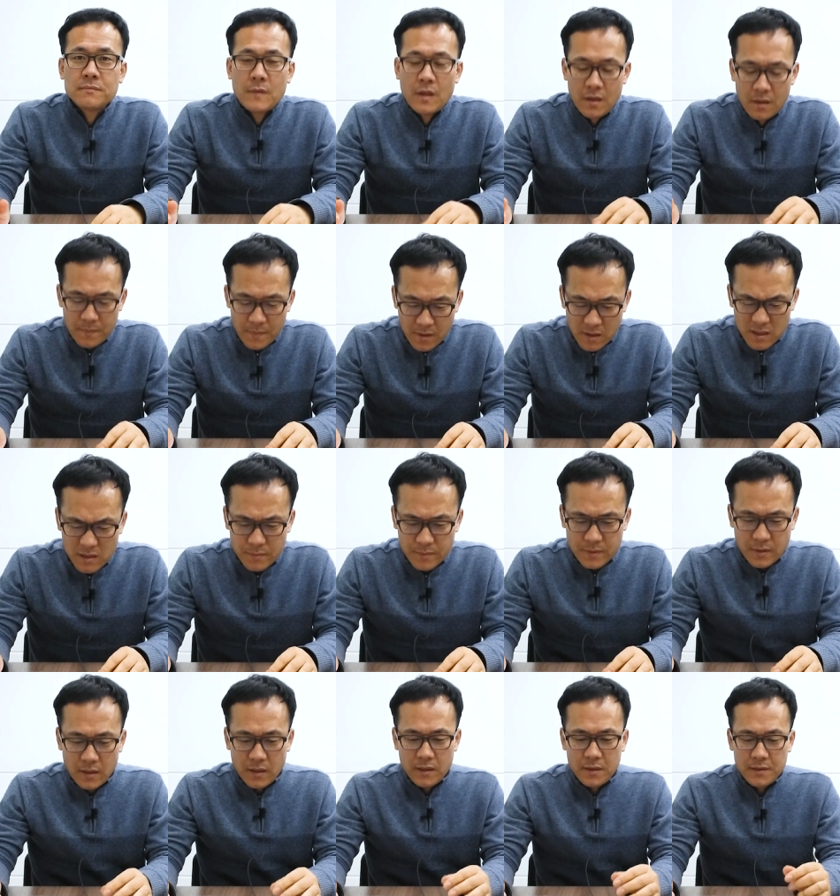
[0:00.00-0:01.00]
네,
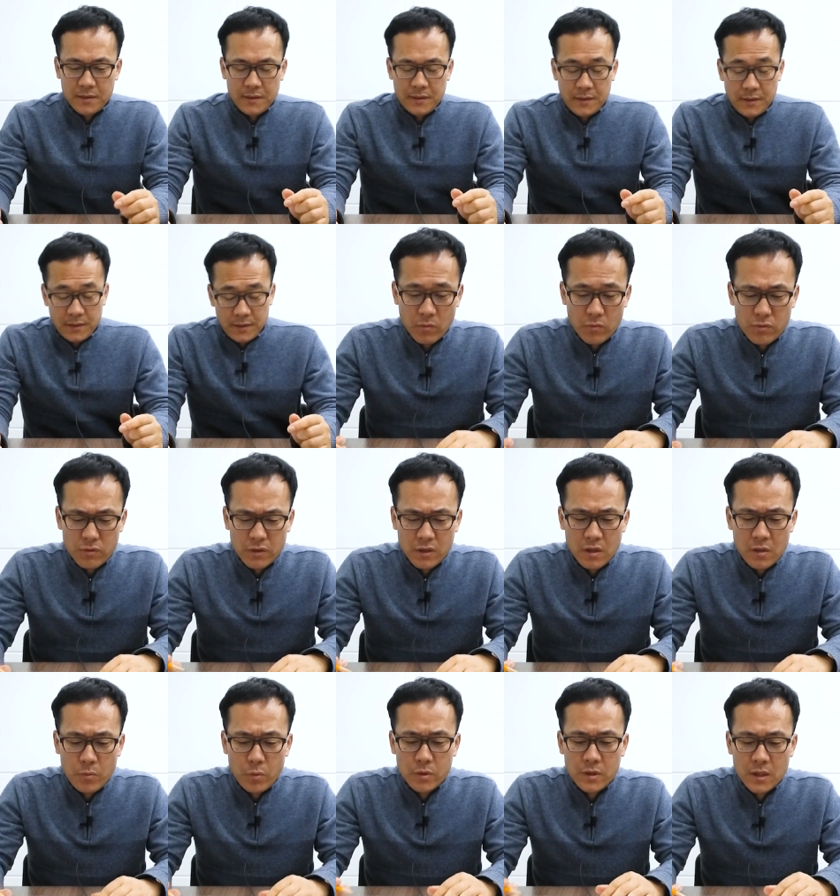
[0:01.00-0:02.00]
반갑습니다. 오늘
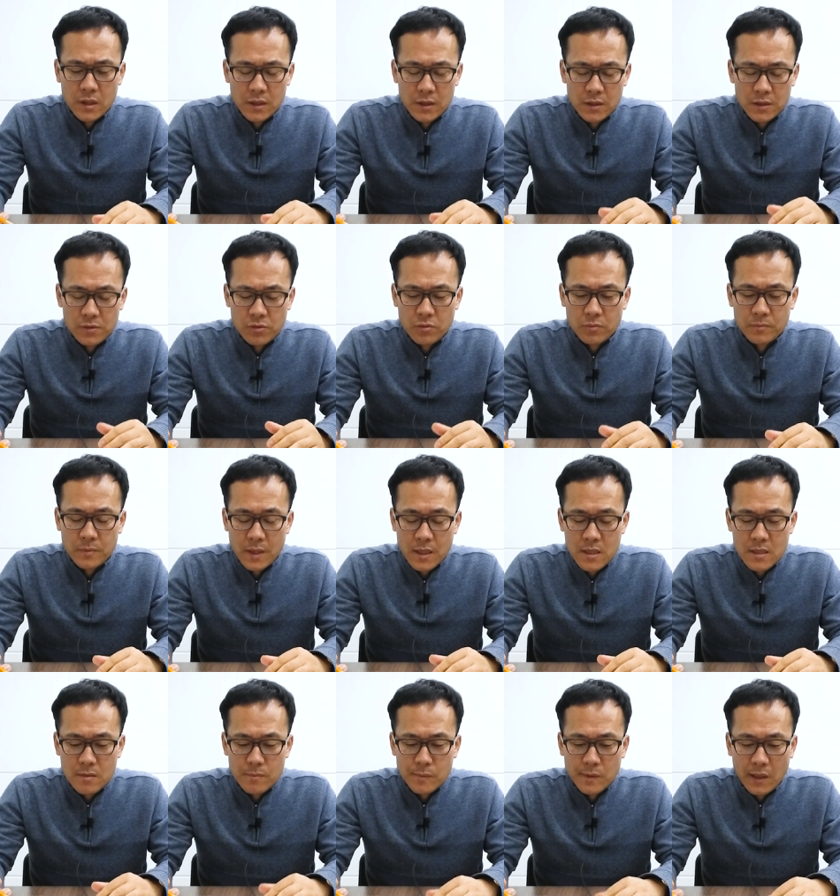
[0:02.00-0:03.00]
의 일본 얘기를 좀
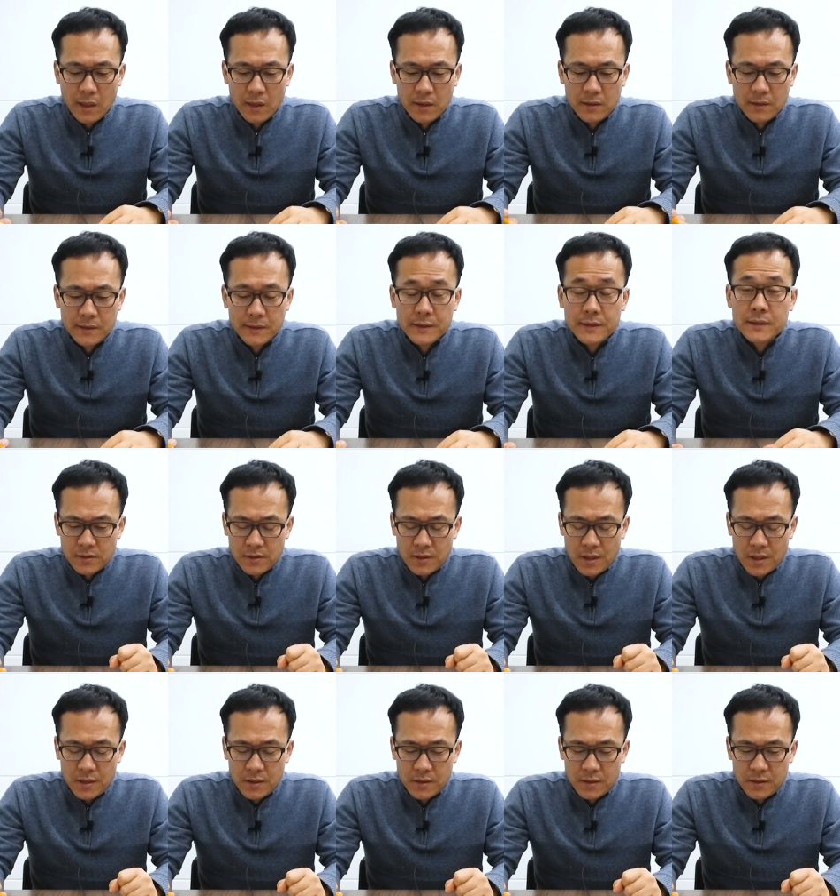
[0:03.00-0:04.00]
하겠습니다.
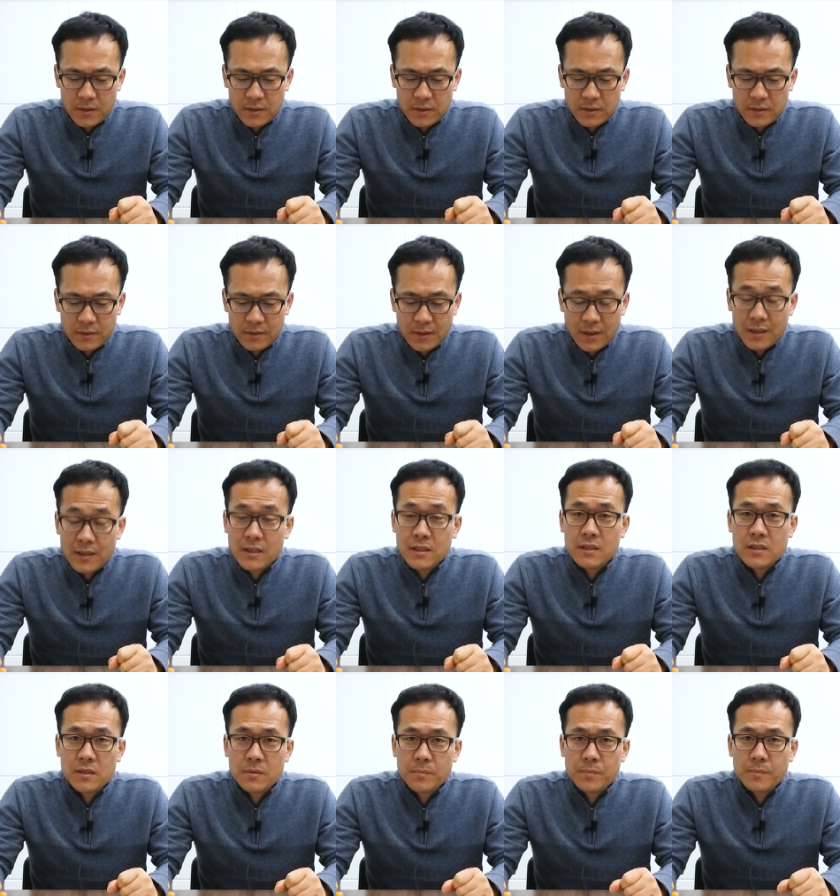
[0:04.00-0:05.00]
지난달
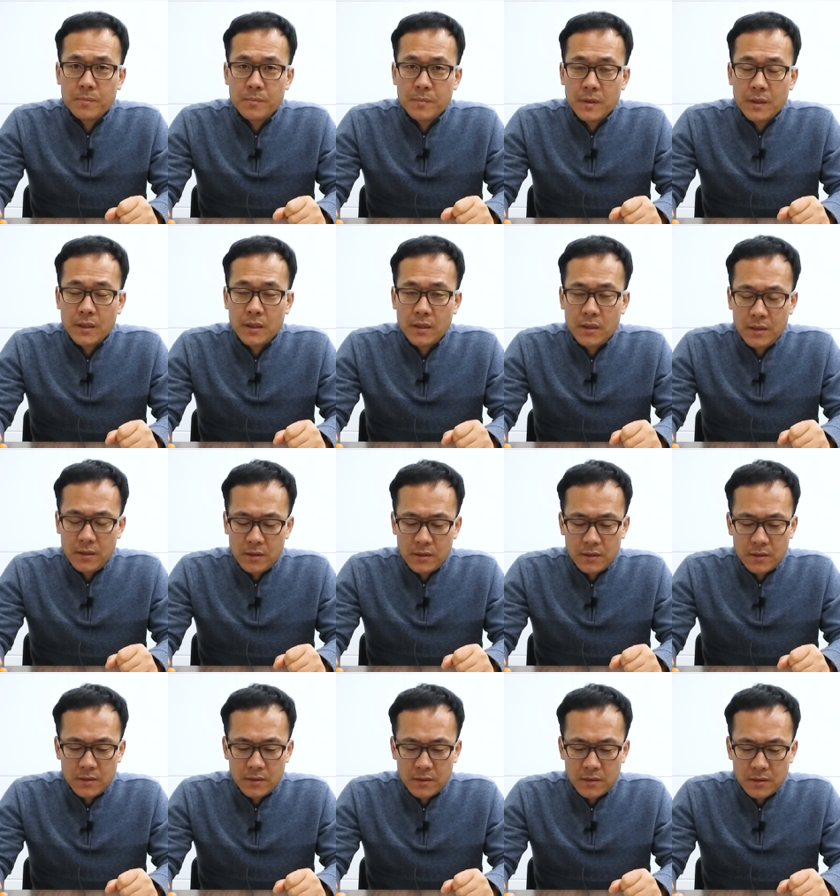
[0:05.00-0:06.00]
20일
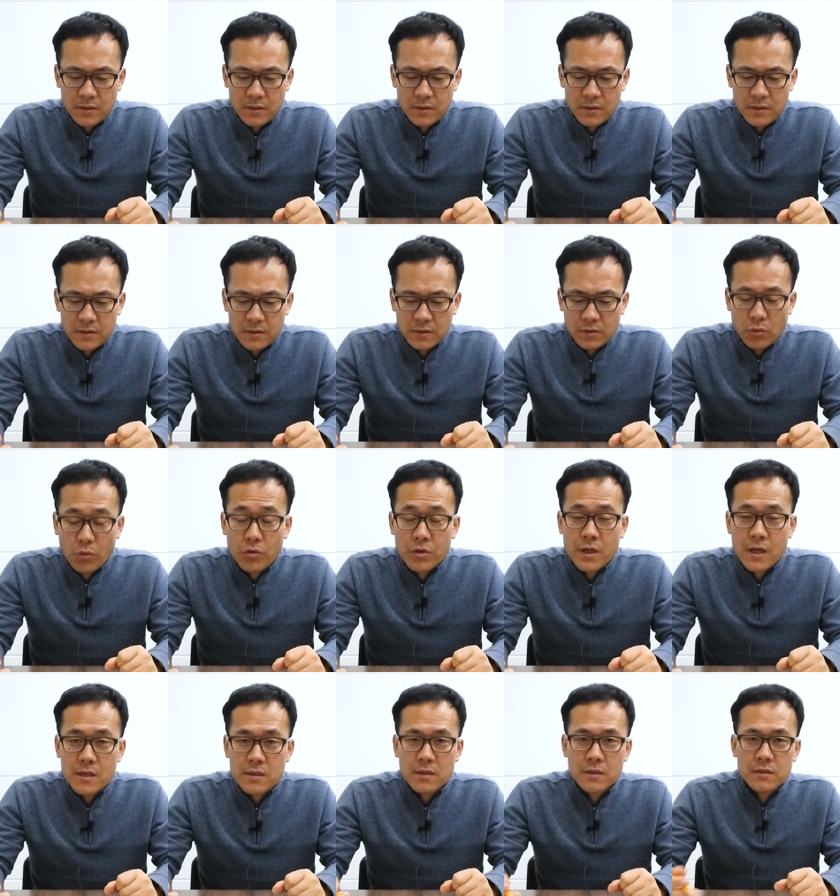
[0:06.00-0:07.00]
음,
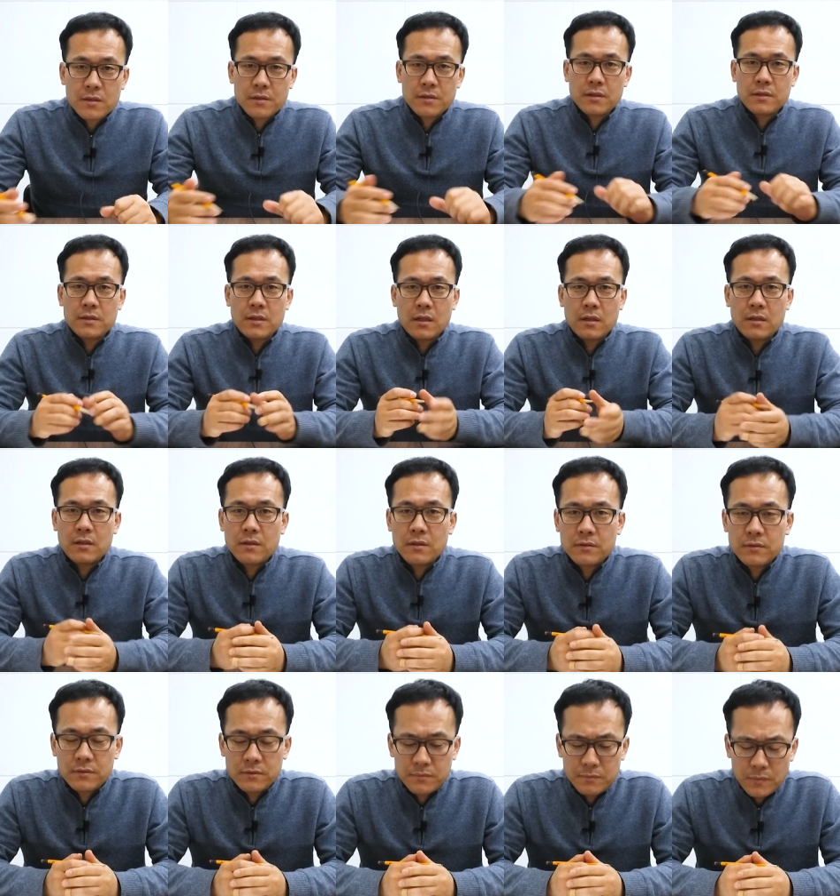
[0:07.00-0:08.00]
동해에서 있었던
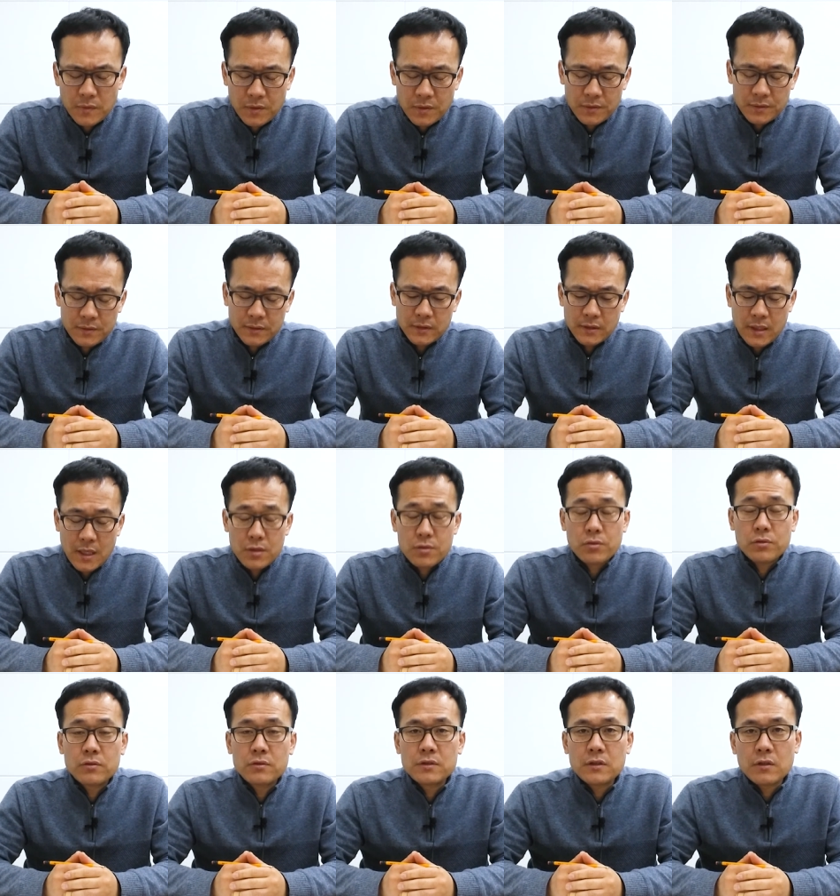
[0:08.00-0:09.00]
사건 뭐
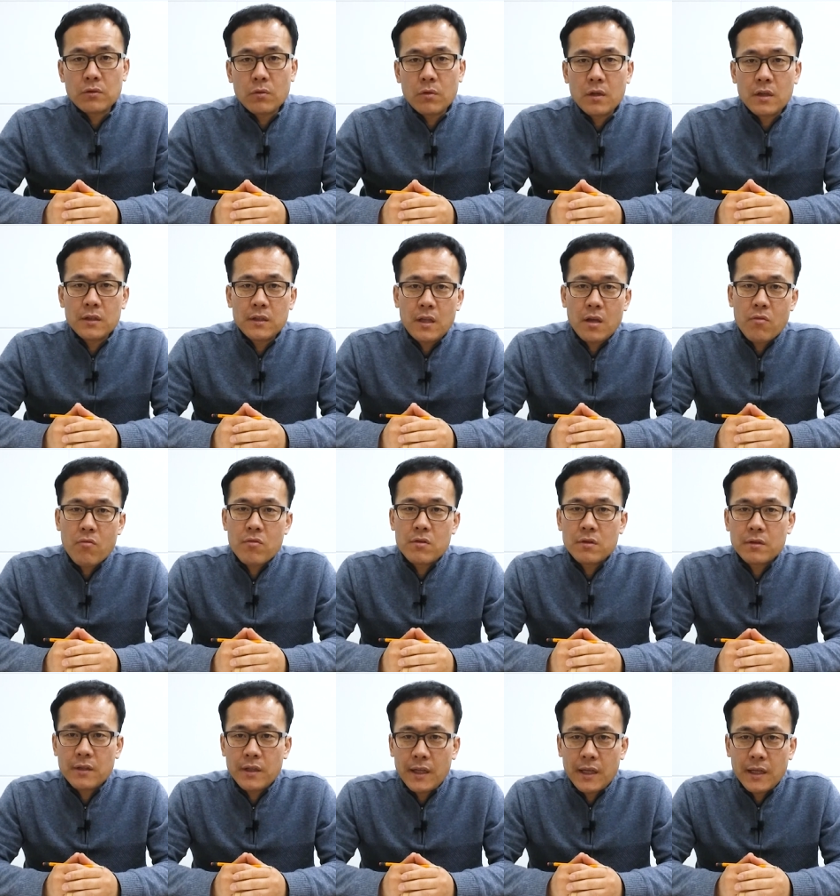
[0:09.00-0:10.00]
계속 이제 논란이 되고
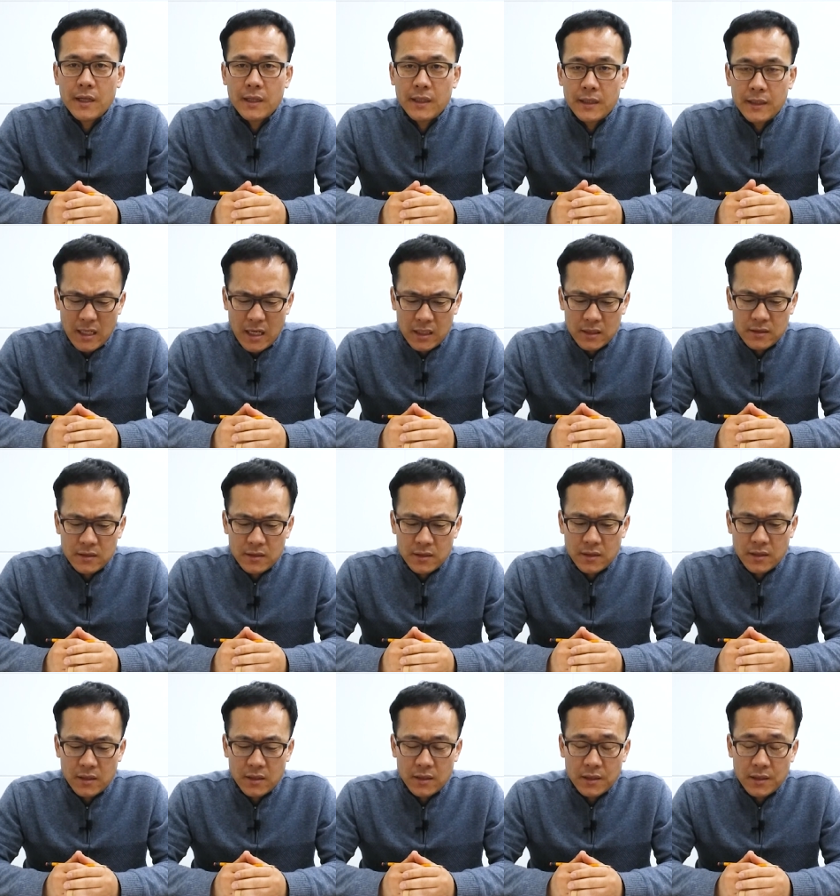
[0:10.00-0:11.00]
있는데
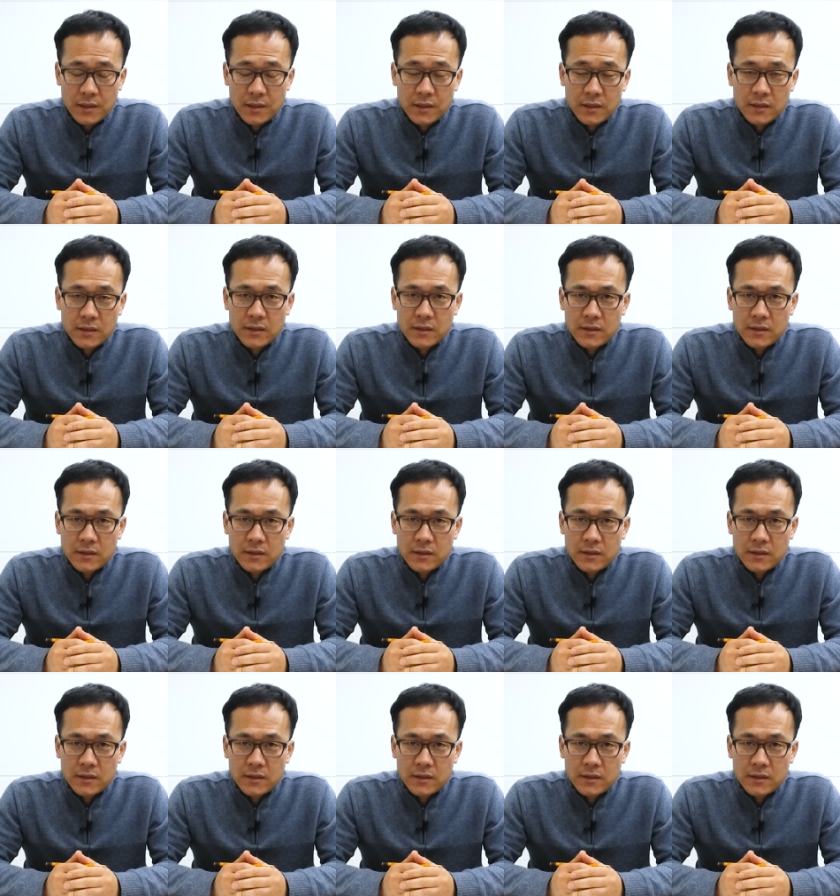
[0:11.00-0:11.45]
양측이